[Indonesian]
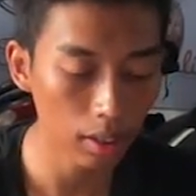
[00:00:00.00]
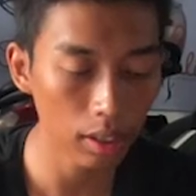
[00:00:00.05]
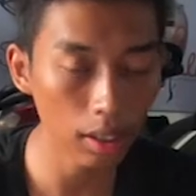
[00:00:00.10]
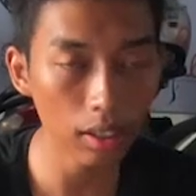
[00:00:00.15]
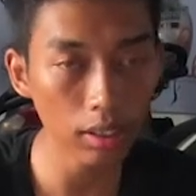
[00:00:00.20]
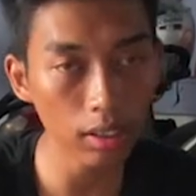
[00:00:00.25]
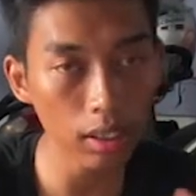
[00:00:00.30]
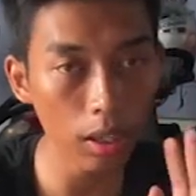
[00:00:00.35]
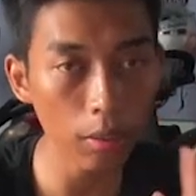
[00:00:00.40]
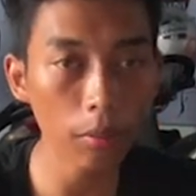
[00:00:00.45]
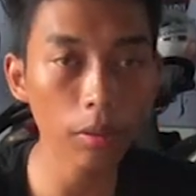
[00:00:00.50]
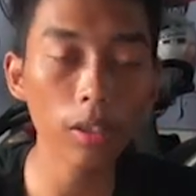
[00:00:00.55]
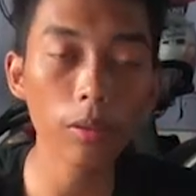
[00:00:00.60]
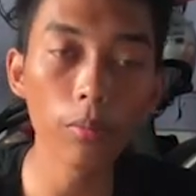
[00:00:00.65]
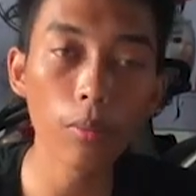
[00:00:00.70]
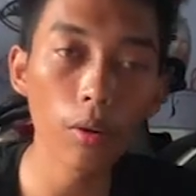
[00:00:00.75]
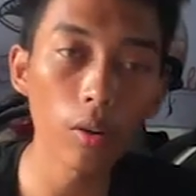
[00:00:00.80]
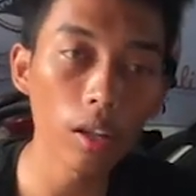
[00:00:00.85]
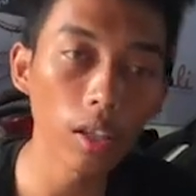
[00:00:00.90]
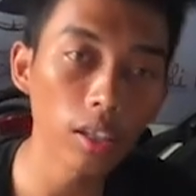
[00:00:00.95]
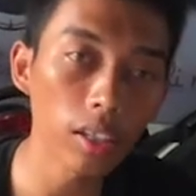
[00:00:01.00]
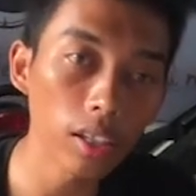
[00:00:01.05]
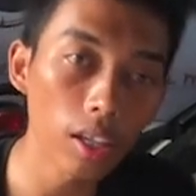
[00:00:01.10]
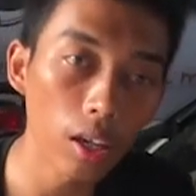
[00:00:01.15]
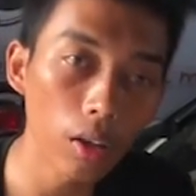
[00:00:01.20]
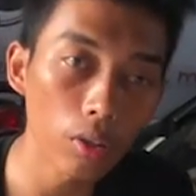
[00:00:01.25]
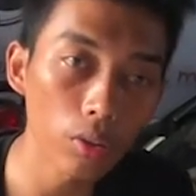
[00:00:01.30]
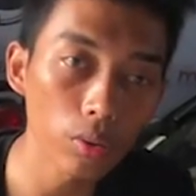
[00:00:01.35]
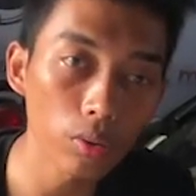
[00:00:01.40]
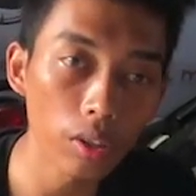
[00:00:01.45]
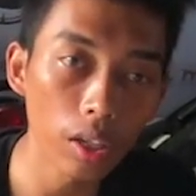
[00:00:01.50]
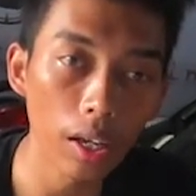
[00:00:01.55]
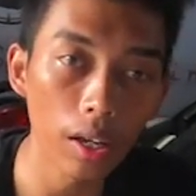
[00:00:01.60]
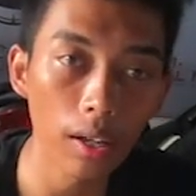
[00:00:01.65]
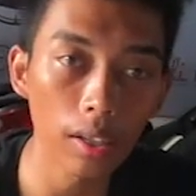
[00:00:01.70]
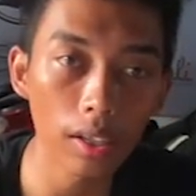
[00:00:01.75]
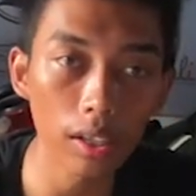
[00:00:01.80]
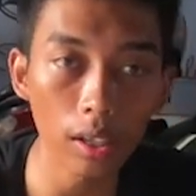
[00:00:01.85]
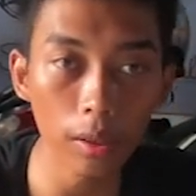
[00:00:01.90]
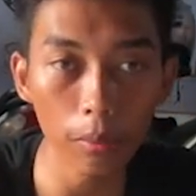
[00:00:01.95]
dan saya mengimbau nanti kalau sudah
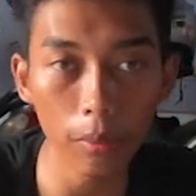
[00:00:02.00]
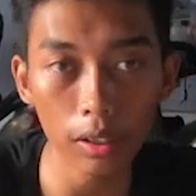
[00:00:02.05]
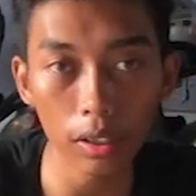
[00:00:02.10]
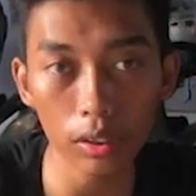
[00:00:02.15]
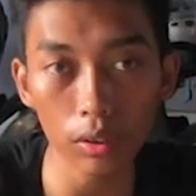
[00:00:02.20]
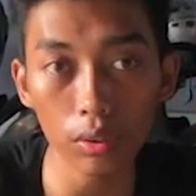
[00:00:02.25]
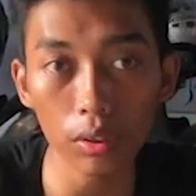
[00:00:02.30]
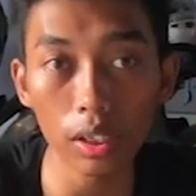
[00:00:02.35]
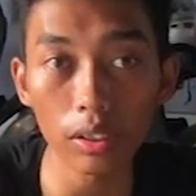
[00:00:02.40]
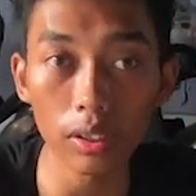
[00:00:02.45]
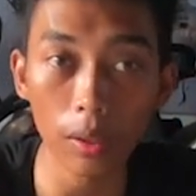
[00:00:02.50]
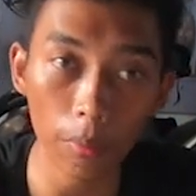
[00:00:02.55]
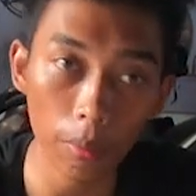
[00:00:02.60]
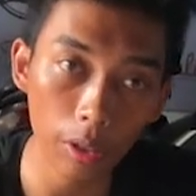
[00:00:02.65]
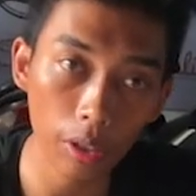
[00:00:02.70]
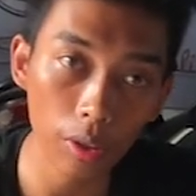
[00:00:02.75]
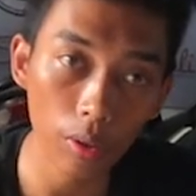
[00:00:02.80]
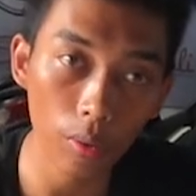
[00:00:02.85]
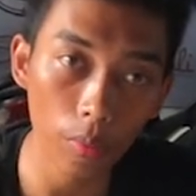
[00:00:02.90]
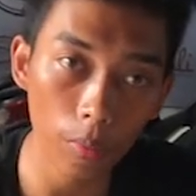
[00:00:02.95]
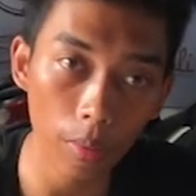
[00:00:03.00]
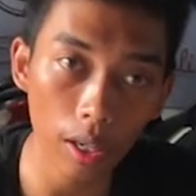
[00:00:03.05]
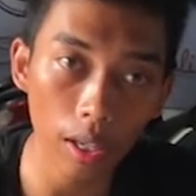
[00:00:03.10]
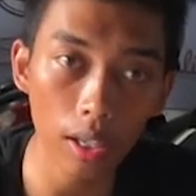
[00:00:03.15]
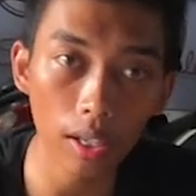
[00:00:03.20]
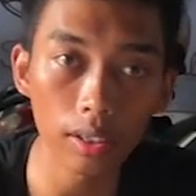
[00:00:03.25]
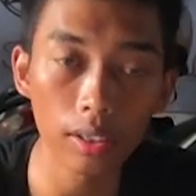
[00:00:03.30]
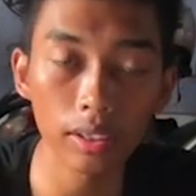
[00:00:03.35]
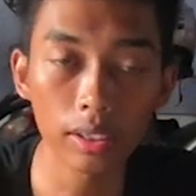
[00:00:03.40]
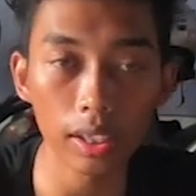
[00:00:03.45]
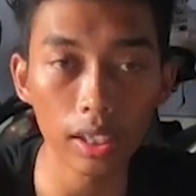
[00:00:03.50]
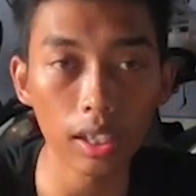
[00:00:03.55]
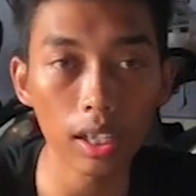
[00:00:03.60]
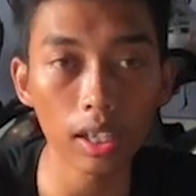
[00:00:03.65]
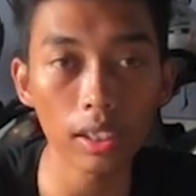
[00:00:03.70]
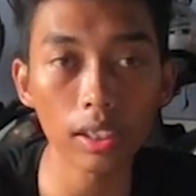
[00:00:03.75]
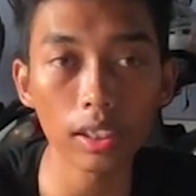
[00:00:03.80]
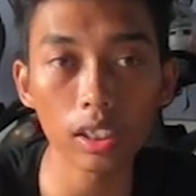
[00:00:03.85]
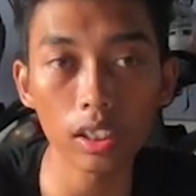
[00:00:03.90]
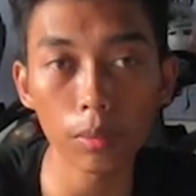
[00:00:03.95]
kirimannya sudah sampai di rumah dicek
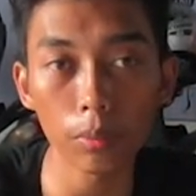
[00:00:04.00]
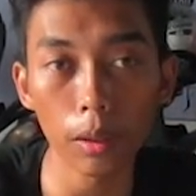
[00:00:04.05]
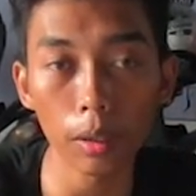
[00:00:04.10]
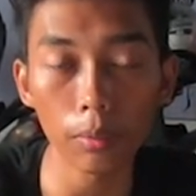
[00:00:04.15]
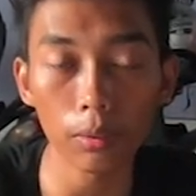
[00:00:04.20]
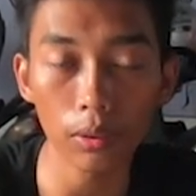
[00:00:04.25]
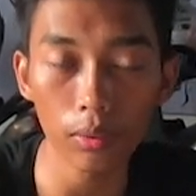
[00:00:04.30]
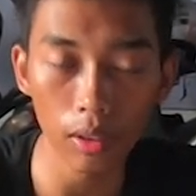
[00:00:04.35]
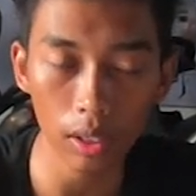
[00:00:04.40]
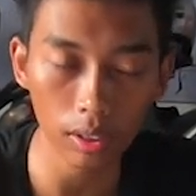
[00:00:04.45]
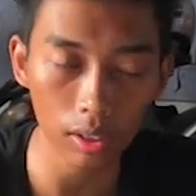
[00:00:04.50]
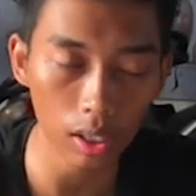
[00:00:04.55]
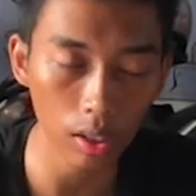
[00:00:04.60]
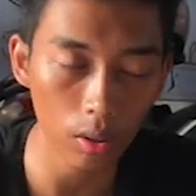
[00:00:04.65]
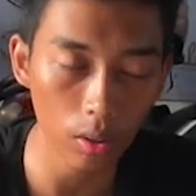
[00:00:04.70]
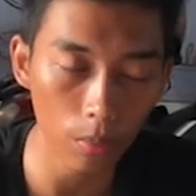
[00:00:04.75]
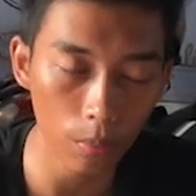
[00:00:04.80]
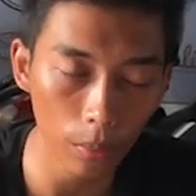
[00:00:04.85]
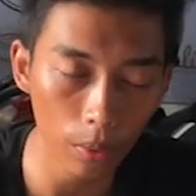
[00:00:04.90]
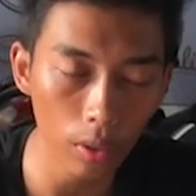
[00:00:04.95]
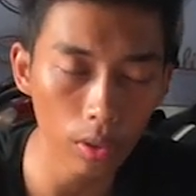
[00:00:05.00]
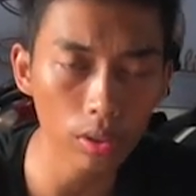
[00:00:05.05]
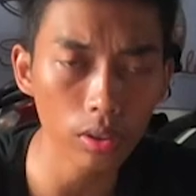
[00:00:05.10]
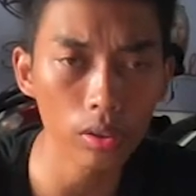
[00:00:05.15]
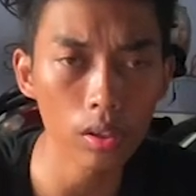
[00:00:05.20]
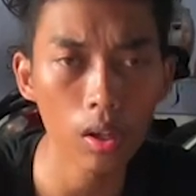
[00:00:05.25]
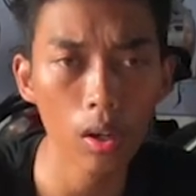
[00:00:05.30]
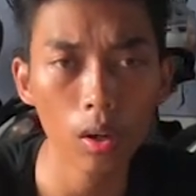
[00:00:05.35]
lagi di depan petugas kantor pos